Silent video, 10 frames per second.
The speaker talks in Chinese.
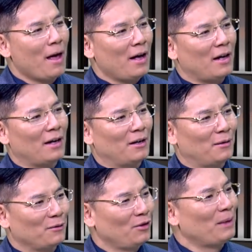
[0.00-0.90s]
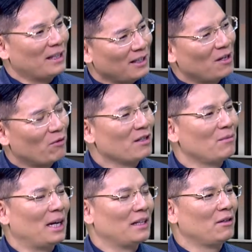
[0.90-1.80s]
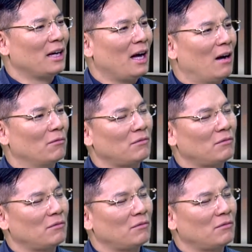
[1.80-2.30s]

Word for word: 呃，去把这个官司买掉也好，